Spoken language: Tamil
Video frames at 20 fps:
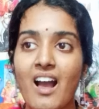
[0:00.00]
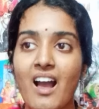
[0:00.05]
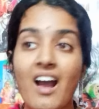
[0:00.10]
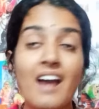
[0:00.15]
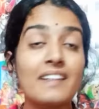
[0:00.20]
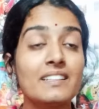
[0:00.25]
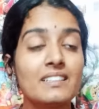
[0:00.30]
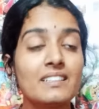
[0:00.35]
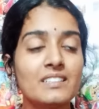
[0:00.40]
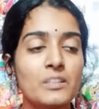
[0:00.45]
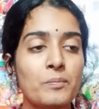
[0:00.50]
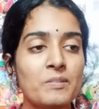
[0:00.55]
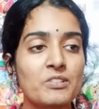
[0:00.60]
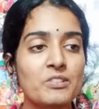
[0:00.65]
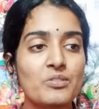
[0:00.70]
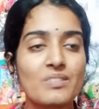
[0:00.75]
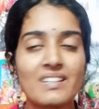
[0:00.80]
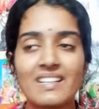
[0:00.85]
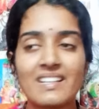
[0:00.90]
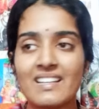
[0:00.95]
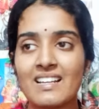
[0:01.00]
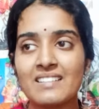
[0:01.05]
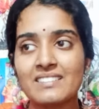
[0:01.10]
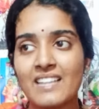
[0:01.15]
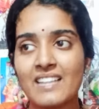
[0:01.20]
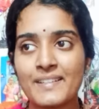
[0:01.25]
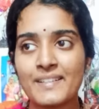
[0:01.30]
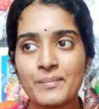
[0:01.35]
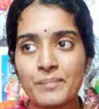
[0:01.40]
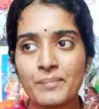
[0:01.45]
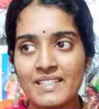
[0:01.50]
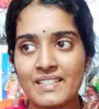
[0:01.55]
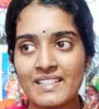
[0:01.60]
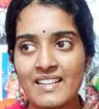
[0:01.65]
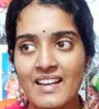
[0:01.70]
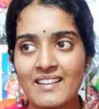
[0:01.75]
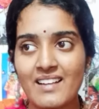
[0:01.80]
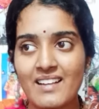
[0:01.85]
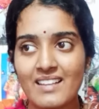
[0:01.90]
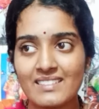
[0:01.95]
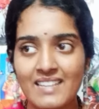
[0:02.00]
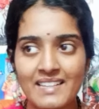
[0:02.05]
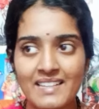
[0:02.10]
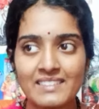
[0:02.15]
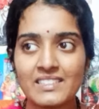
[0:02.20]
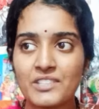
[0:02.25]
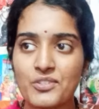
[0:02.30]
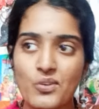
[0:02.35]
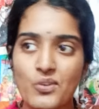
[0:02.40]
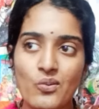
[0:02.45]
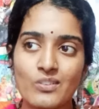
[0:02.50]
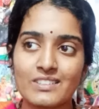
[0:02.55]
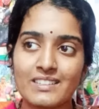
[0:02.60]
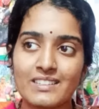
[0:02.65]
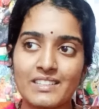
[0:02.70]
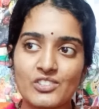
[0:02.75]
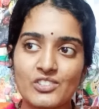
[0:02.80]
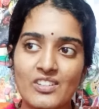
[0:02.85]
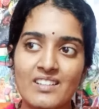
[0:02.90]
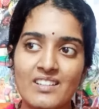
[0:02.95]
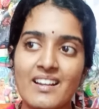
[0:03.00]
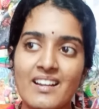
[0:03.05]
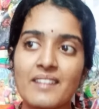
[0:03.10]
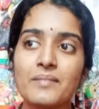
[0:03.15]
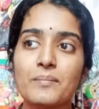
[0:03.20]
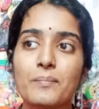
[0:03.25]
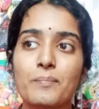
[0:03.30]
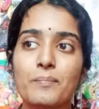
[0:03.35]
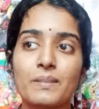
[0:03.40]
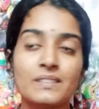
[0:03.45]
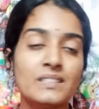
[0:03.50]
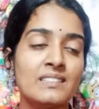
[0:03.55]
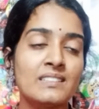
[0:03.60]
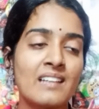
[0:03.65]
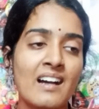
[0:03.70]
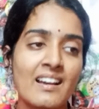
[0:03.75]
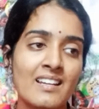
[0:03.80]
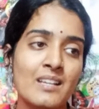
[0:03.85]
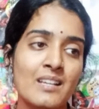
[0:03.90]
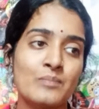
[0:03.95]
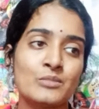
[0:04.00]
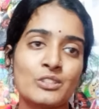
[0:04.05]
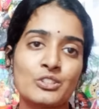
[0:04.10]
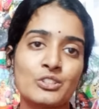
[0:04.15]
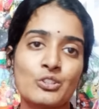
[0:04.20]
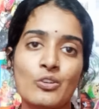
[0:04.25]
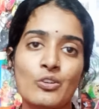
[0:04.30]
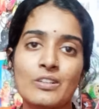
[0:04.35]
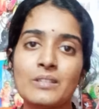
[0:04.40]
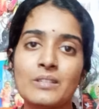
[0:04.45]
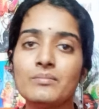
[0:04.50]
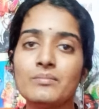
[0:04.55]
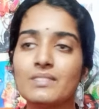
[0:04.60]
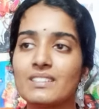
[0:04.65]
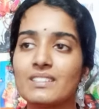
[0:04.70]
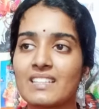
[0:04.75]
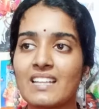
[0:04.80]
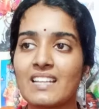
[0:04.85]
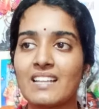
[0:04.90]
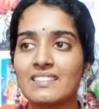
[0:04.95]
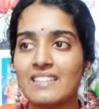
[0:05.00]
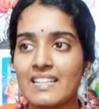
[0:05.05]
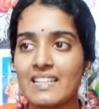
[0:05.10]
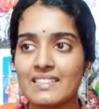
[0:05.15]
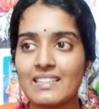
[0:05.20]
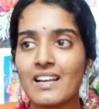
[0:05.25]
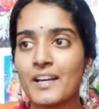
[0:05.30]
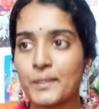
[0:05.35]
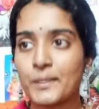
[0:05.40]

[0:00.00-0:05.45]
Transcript: ஆருக்கு இந்த பசுக்களை எல்லாம் தானம் பண்ணுறான் அது அடுத்த ஸ்லோகத்தில் சொல்கிறான் பதினாலாம் ஸ்லோகம் இன்றைக்கி அதுலேருந்து